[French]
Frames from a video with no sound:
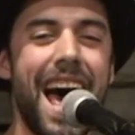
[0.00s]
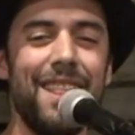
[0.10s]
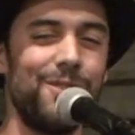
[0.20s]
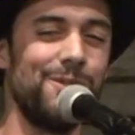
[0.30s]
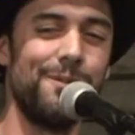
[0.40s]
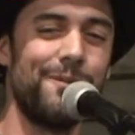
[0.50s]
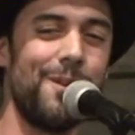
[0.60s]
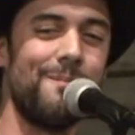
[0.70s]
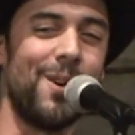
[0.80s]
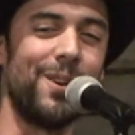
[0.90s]
un
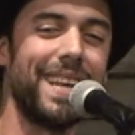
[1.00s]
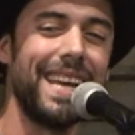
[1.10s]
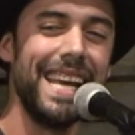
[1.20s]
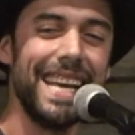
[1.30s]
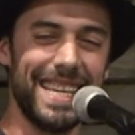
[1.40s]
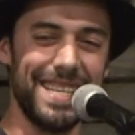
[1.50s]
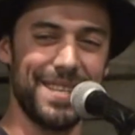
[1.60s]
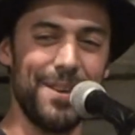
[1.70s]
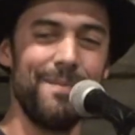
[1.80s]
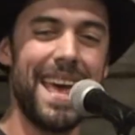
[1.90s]
nouveau monde qui
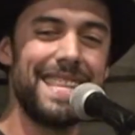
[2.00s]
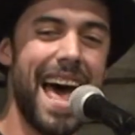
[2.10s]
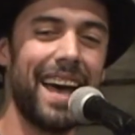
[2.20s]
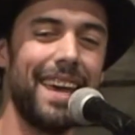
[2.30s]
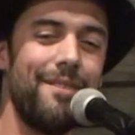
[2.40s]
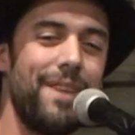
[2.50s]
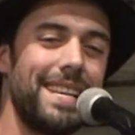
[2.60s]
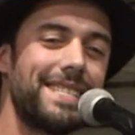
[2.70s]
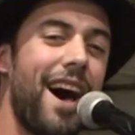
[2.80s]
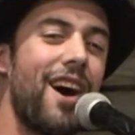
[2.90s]
se met à
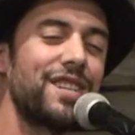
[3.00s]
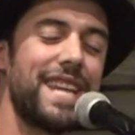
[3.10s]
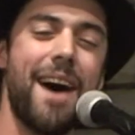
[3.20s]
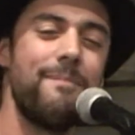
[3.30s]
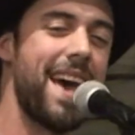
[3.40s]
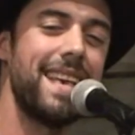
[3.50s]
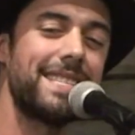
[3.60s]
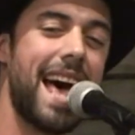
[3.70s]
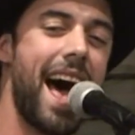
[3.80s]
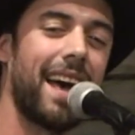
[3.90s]
rêver sans
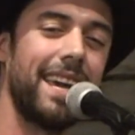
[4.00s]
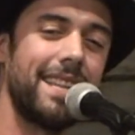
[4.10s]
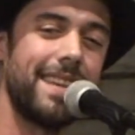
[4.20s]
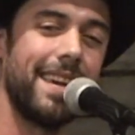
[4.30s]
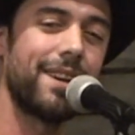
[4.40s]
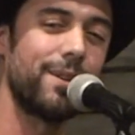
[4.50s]
jamais s'arrêter,